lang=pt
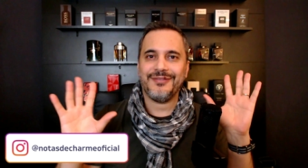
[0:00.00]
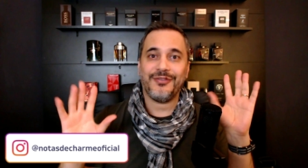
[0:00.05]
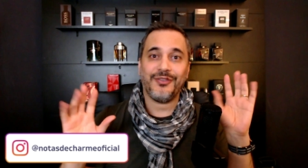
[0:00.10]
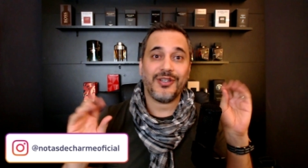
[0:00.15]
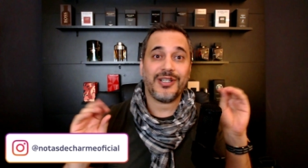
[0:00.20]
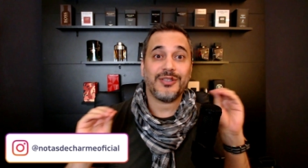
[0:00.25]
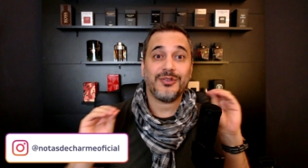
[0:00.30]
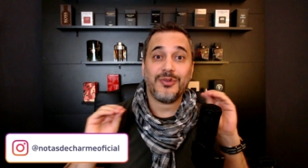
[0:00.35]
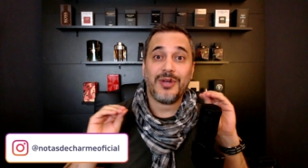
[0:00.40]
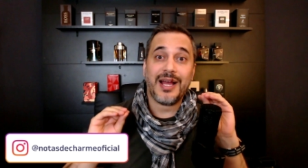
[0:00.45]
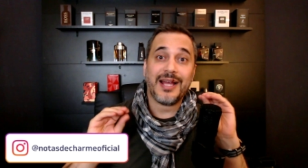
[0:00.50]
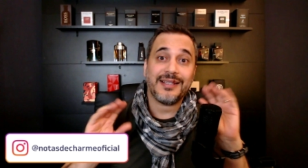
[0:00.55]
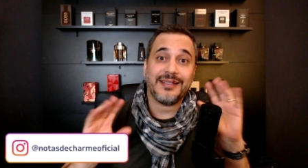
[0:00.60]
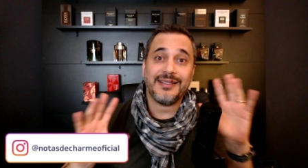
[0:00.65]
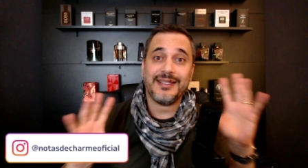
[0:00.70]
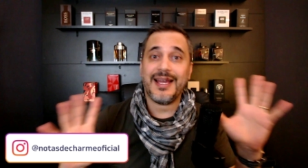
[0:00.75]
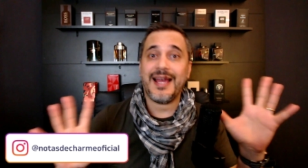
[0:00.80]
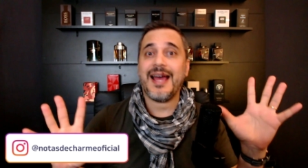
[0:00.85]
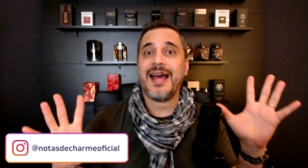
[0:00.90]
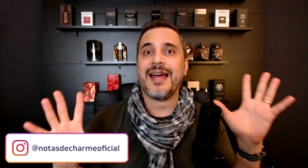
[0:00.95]
fora do
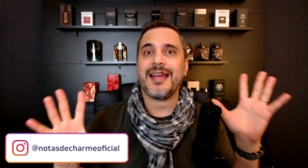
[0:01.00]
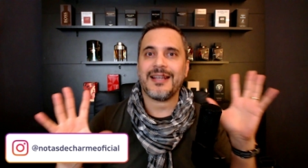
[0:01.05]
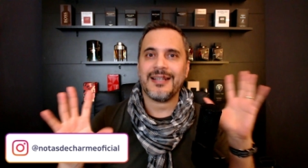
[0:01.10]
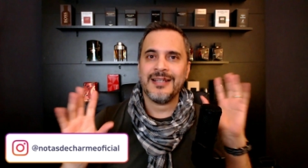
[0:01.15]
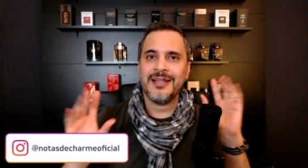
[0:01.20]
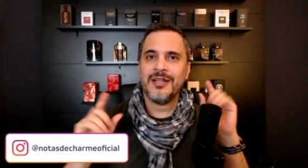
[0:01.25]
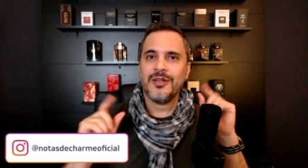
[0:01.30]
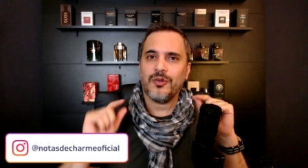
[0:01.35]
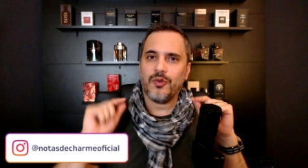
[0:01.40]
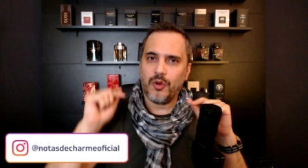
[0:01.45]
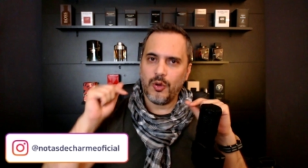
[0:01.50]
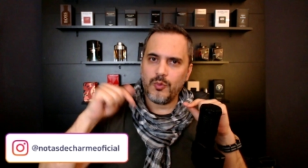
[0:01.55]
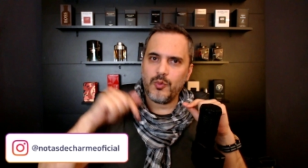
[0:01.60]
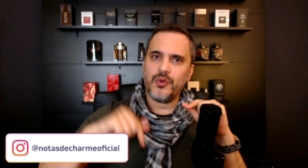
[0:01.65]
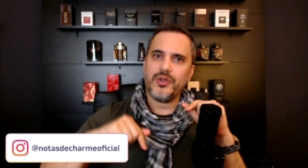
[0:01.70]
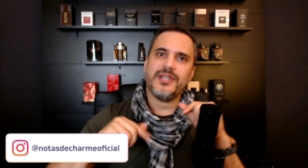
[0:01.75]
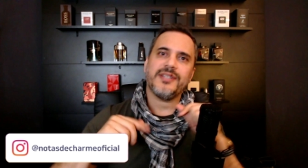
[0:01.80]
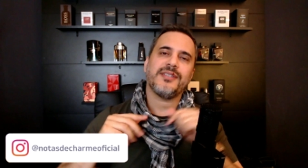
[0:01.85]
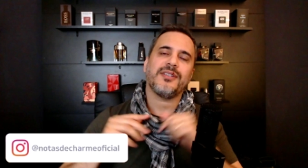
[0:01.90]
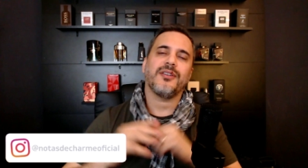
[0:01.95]
radar,
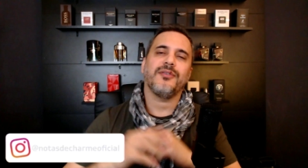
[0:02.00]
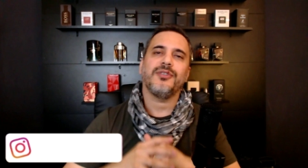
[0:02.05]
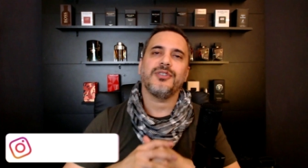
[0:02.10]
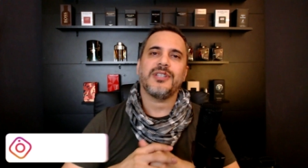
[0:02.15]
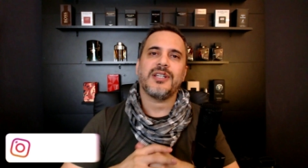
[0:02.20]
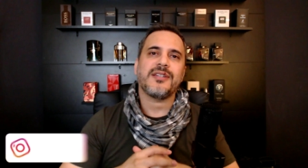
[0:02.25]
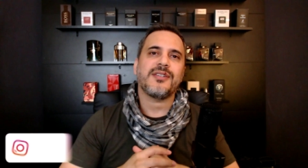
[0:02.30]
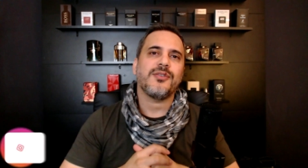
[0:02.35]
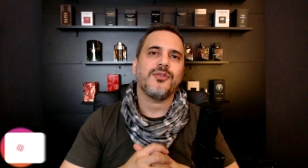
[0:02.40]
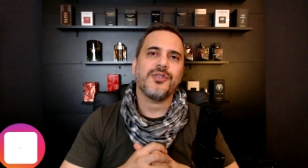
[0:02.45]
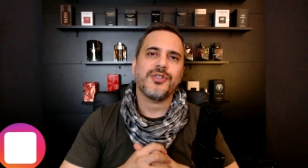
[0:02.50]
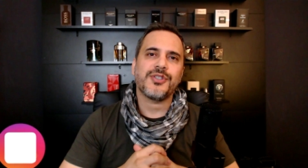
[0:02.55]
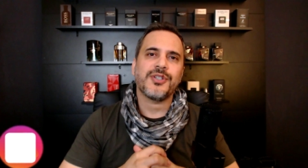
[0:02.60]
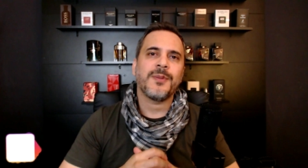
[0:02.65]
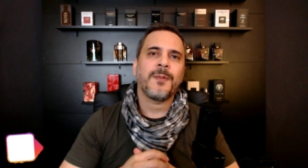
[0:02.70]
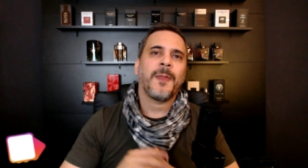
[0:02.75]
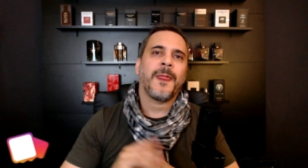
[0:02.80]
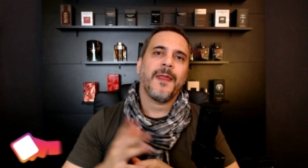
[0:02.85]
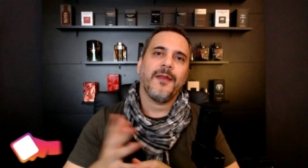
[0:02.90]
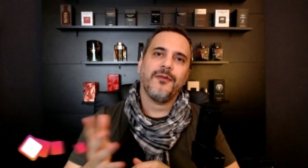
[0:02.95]
como esse que eu vou trazer hoje,
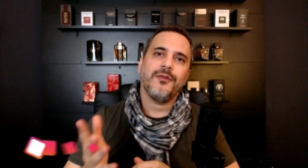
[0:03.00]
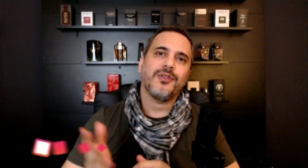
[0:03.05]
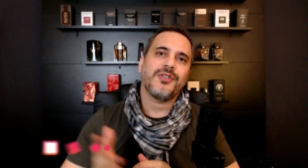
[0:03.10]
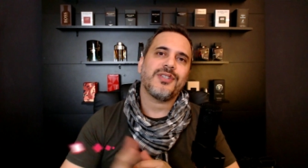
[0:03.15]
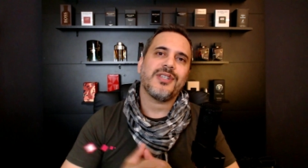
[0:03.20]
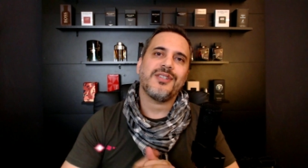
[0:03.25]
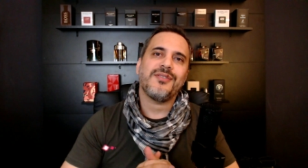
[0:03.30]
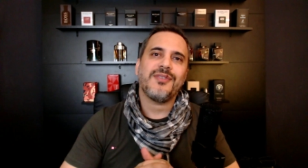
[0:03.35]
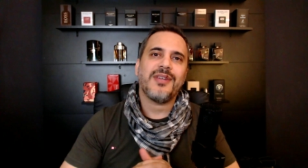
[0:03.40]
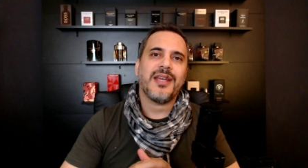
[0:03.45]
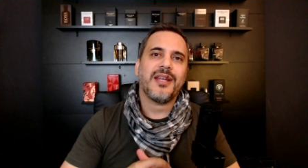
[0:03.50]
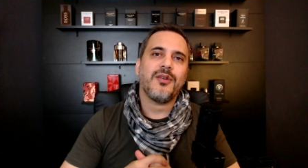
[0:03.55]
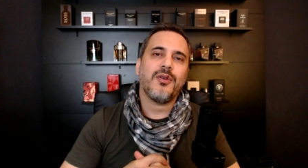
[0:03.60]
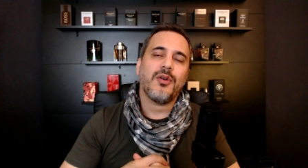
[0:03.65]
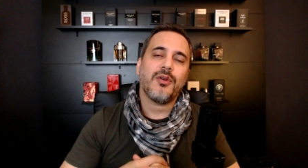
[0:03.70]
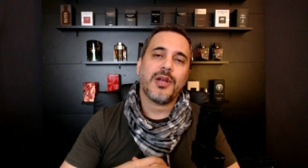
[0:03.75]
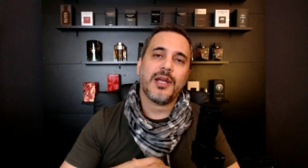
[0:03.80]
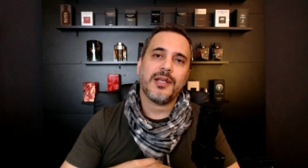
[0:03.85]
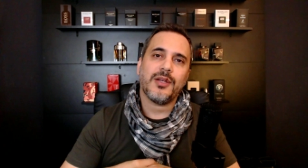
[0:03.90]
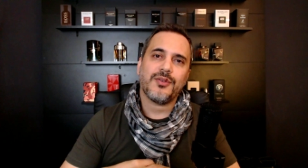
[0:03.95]
vocês vieram
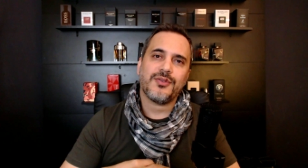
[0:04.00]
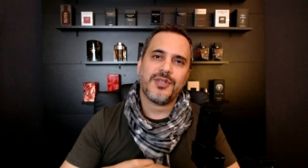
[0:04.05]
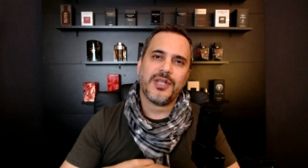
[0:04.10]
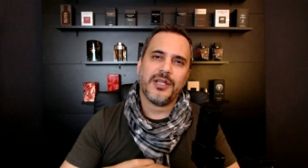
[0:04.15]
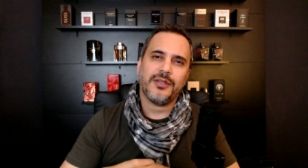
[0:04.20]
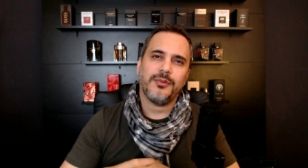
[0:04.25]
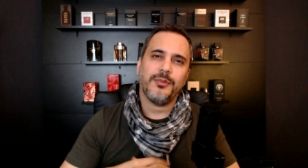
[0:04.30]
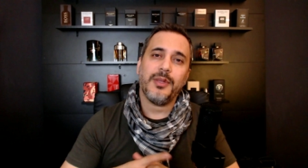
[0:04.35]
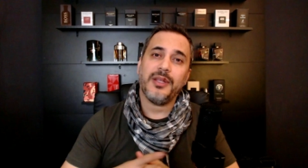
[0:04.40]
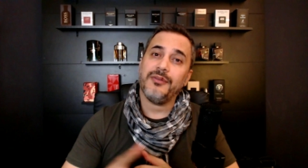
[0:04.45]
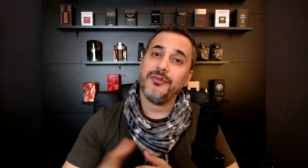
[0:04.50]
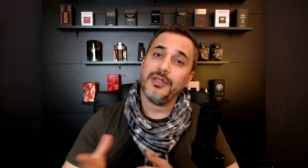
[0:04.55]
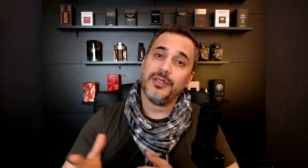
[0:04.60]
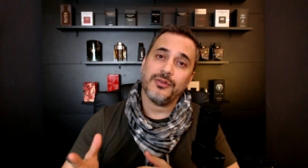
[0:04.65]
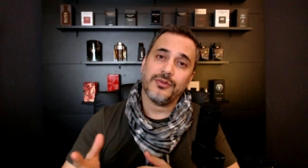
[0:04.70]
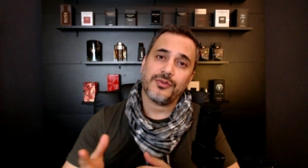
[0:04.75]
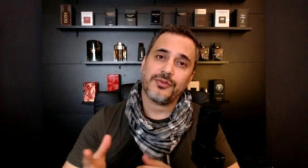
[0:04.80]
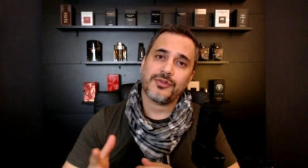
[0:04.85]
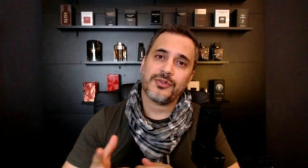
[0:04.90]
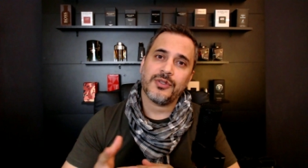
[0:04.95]
ao canal certo.
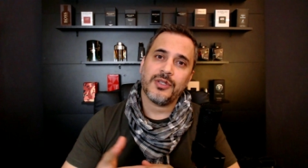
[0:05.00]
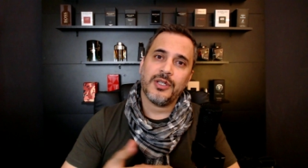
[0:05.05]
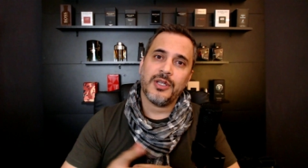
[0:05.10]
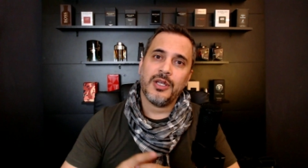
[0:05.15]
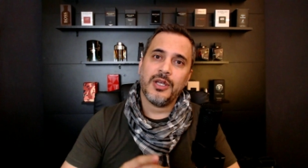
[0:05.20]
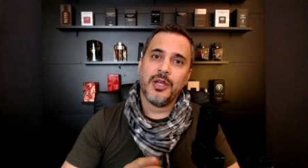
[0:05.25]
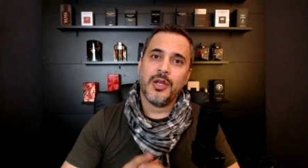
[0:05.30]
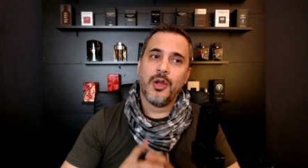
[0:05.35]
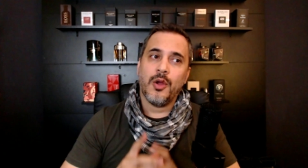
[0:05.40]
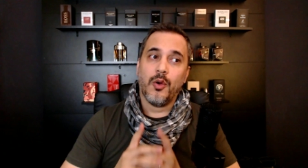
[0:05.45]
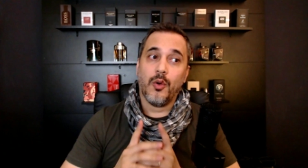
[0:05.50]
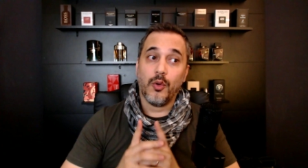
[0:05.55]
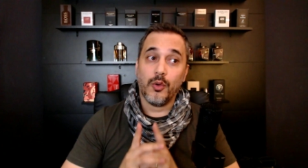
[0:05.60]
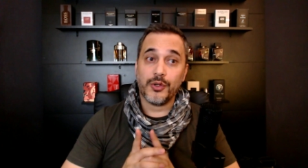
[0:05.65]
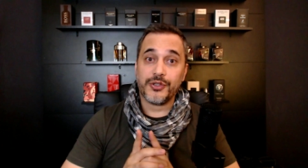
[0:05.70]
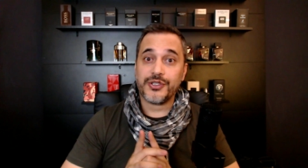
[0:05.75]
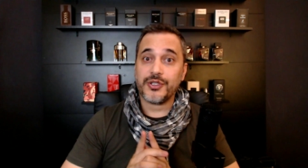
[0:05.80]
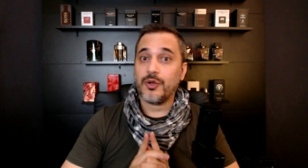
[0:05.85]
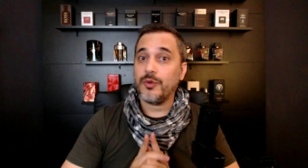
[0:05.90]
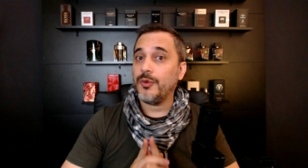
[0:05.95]
Bem-vindos.
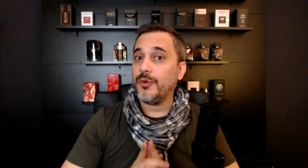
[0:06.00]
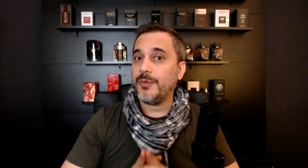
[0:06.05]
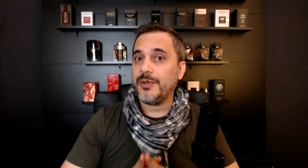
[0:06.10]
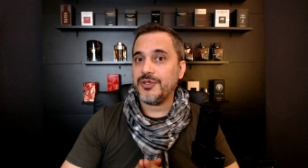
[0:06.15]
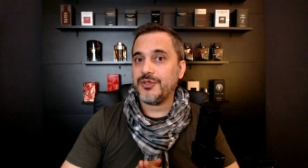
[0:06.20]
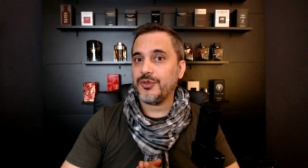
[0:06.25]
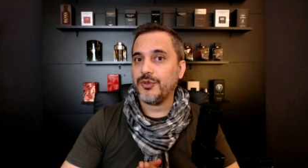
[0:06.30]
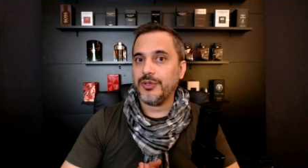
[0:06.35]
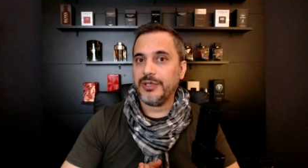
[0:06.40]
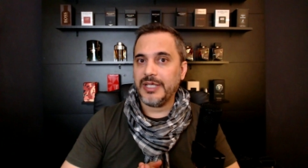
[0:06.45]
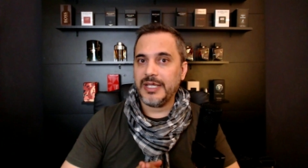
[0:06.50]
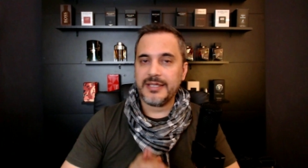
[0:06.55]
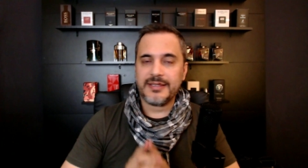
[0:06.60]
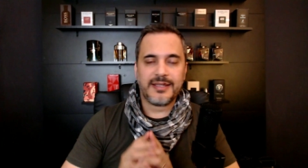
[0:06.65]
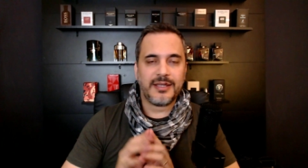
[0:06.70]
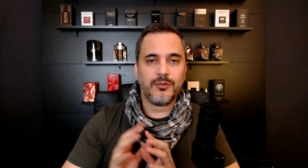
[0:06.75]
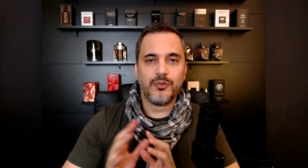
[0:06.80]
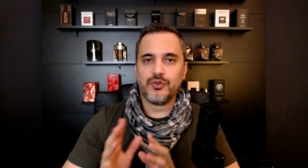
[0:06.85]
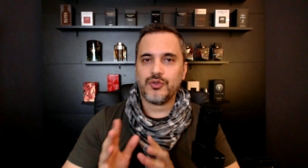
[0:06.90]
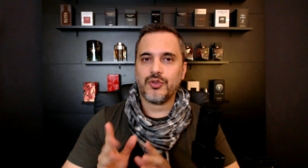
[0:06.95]
Hoje, como eu mencionei,
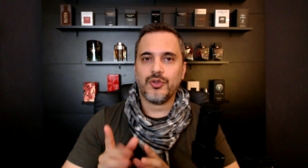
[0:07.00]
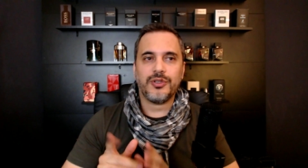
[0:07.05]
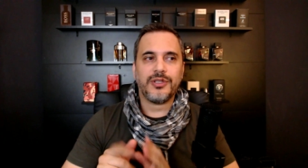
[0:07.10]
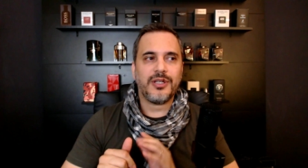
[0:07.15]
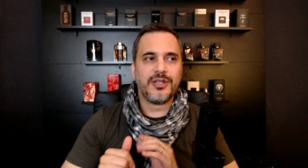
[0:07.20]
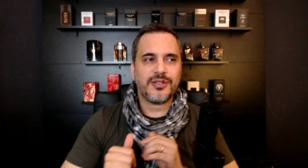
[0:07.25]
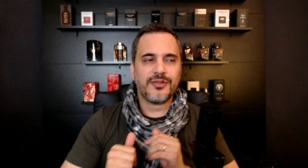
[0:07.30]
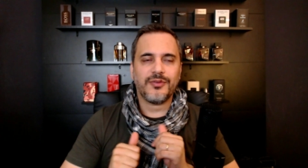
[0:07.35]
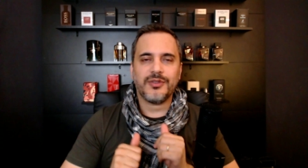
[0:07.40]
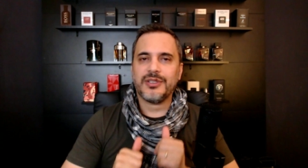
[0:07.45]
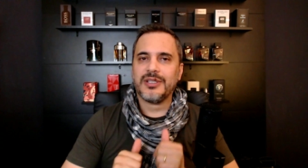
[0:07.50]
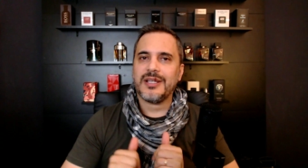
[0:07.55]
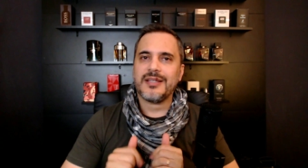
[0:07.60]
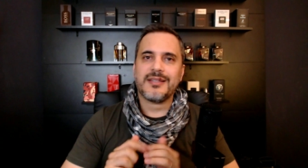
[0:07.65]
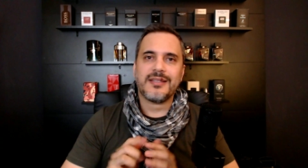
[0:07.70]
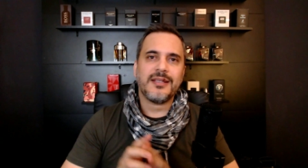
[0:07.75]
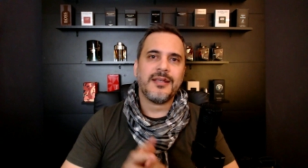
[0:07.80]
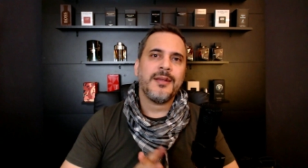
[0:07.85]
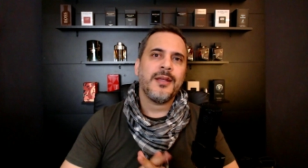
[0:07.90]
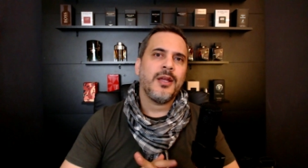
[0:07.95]
sem muitos rodeios, eu vou
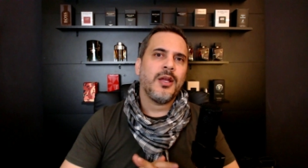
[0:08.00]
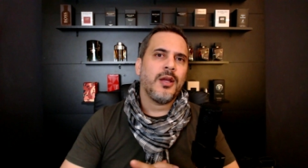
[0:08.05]
trazer